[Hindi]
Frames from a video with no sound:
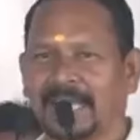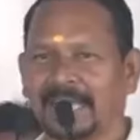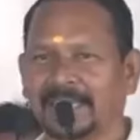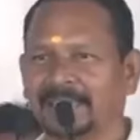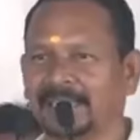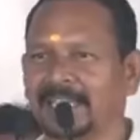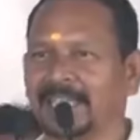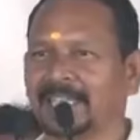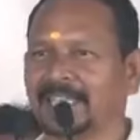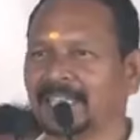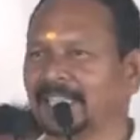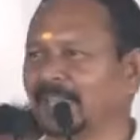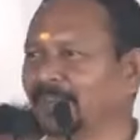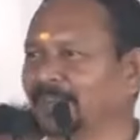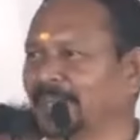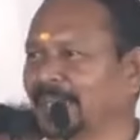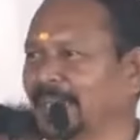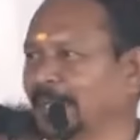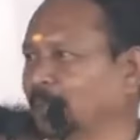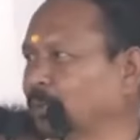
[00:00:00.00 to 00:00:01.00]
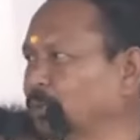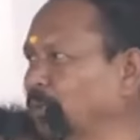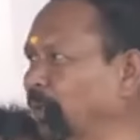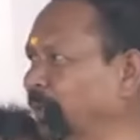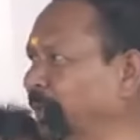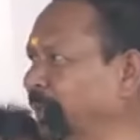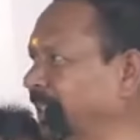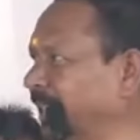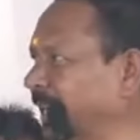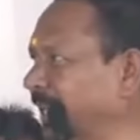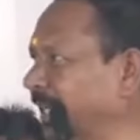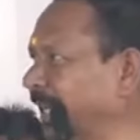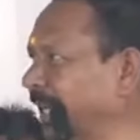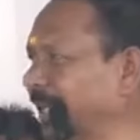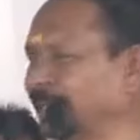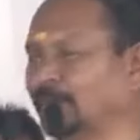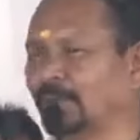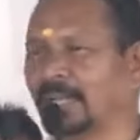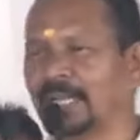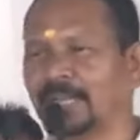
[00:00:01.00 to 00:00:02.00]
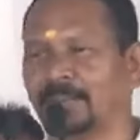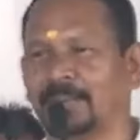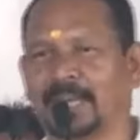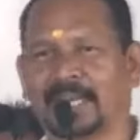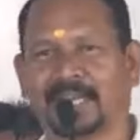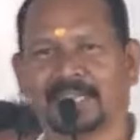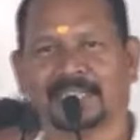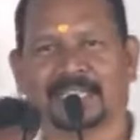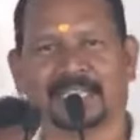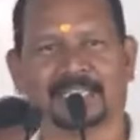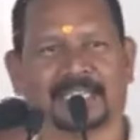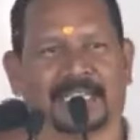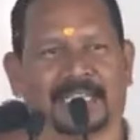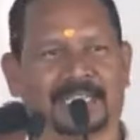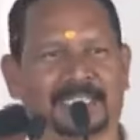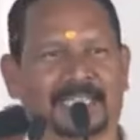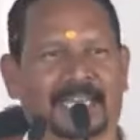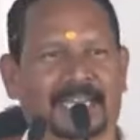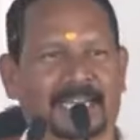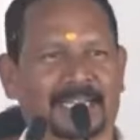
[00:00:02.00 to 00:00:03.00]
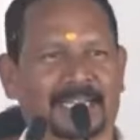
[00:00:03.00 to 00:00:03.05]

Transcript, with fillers: साहित्य अकादमी है उसको भी सरकार जो है ना मान्यता देने